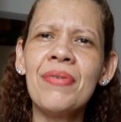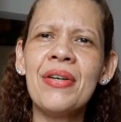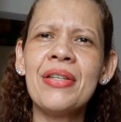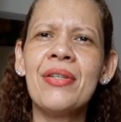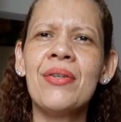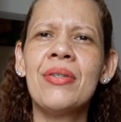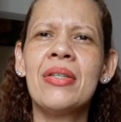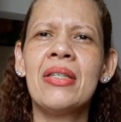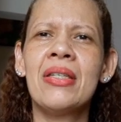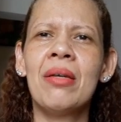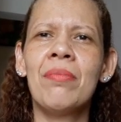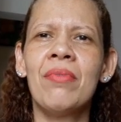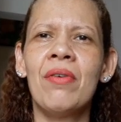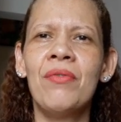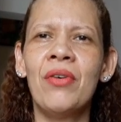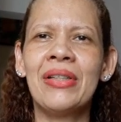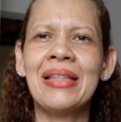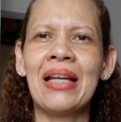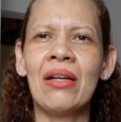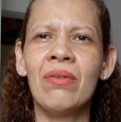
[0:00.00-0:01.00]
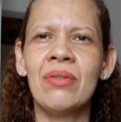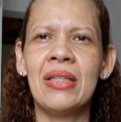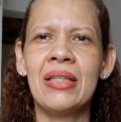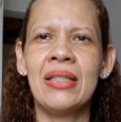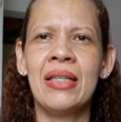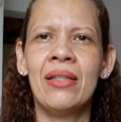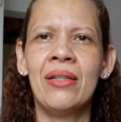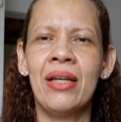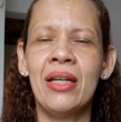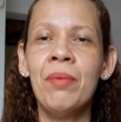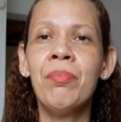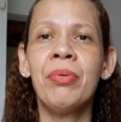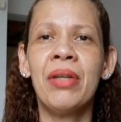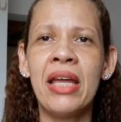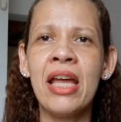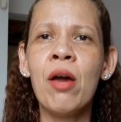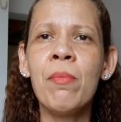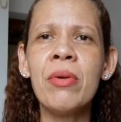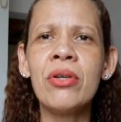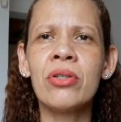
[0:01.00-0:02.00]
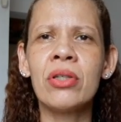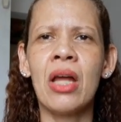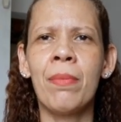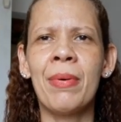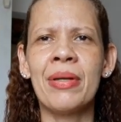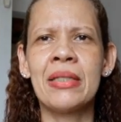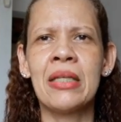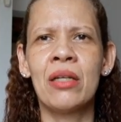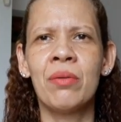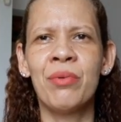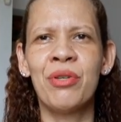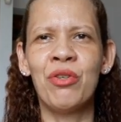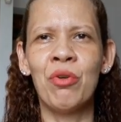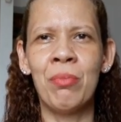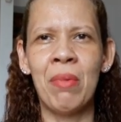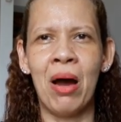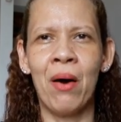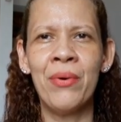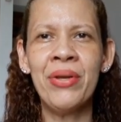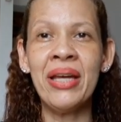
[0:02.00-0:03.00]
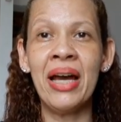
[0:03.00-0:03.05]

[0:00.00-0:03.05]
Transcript: fazer uns exames, vamos ver o que está acontecendo aí, porque realmente estava passando muito mal.